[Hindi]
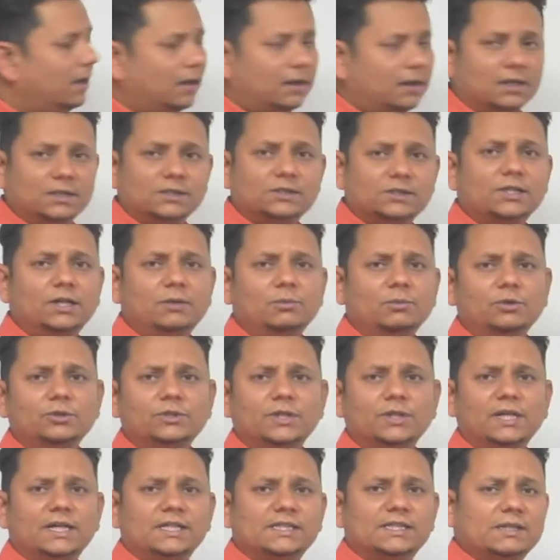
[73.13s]
कंस्ट्रेंट
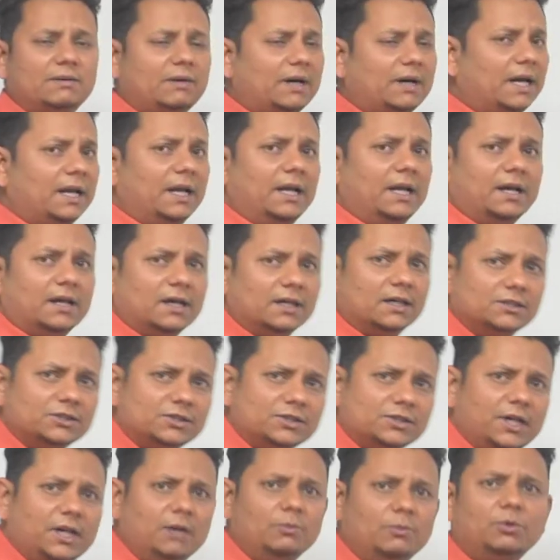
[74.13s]
मोशन का सवाल है
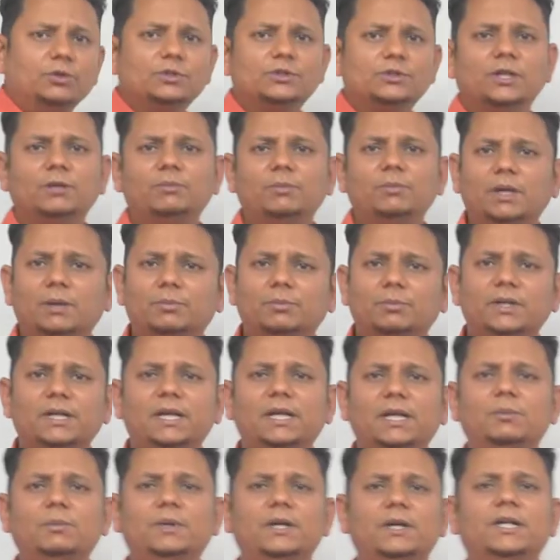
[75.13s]
कंस्ट्रेंट मोशन में अपनी
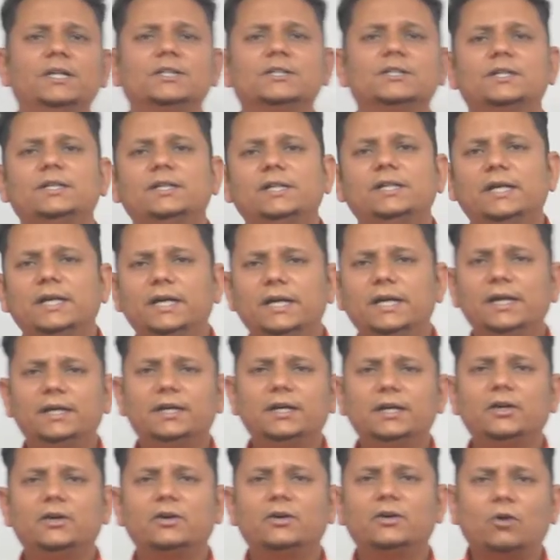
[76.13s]
लिमिटेशन ये है
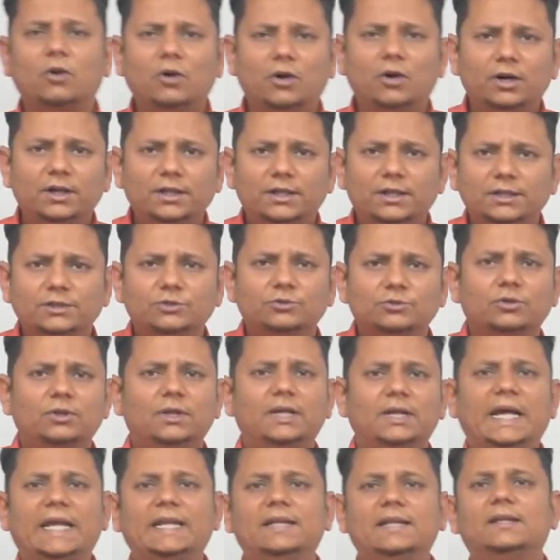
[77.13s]
कि रॉड की जो
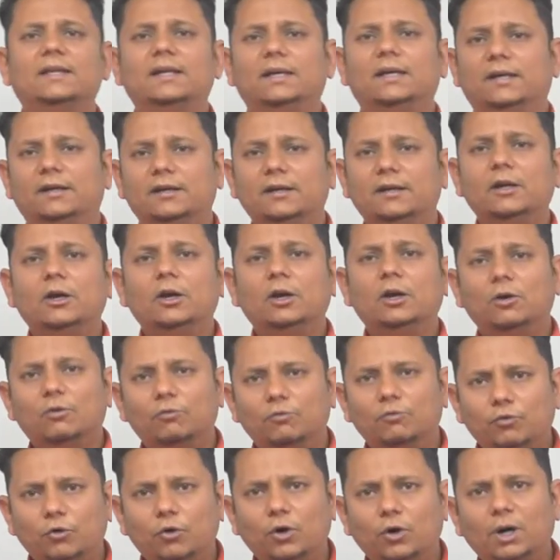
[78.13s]
लेंथ है
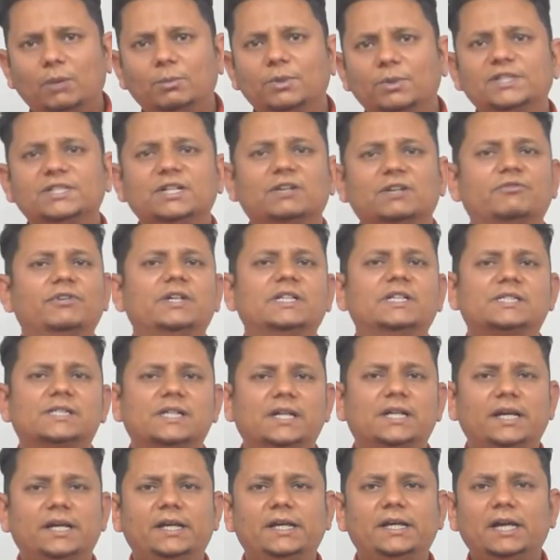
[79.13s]
वो हमेशा फिक्स
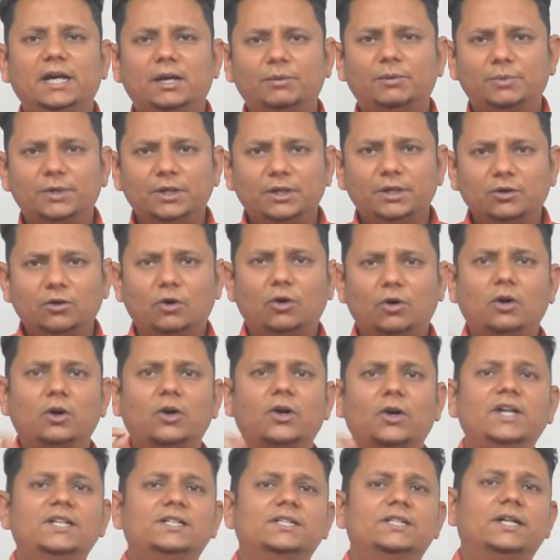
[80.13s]
रहेगी आपकी
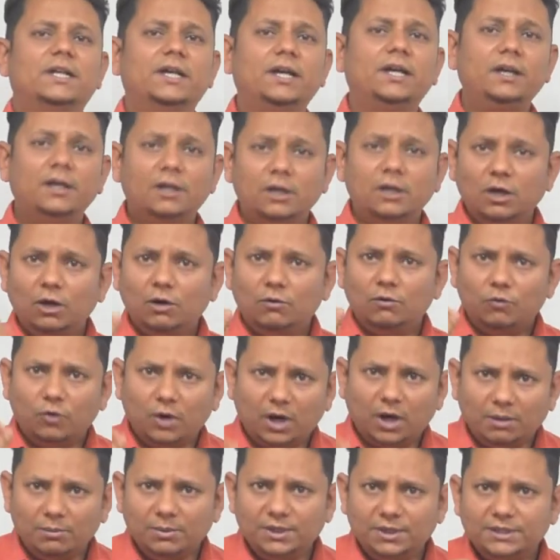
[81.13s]
रॉड रिजिड है वो
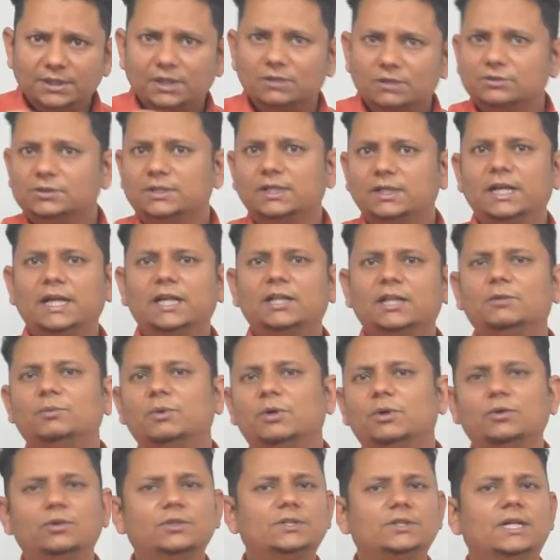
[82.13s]
हमेशा उसकी लेंथ
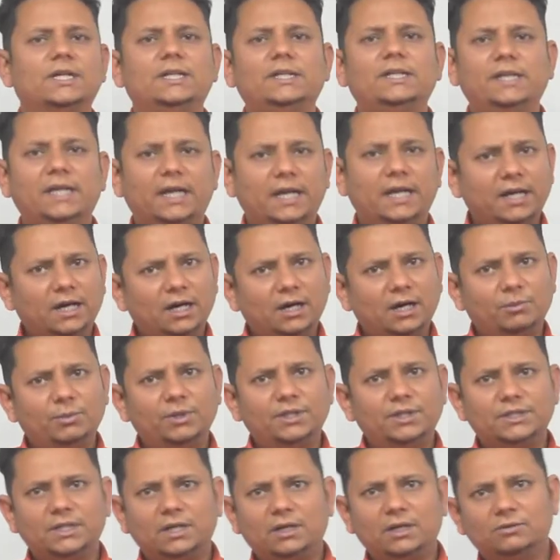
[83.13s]
में कोई चेंज नहीं आएगा
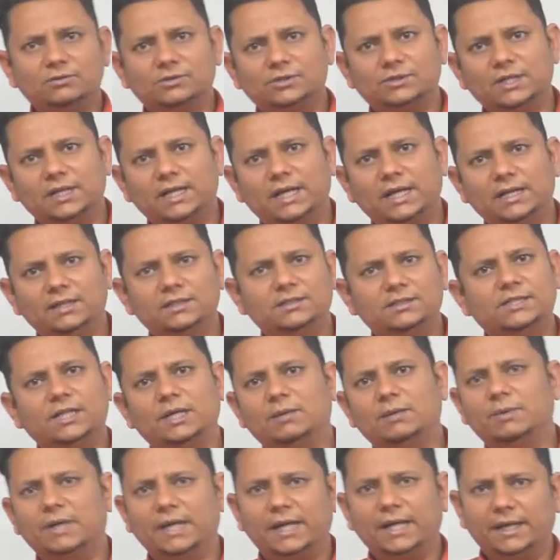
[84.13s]
हमेशा उसकी लेंथ
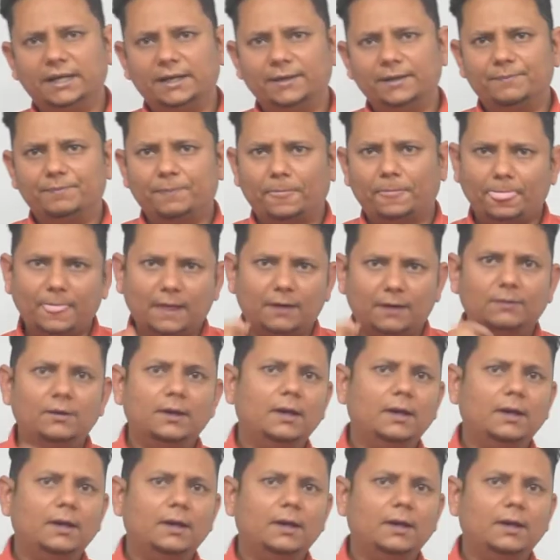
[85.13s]
सेव रहेगी ना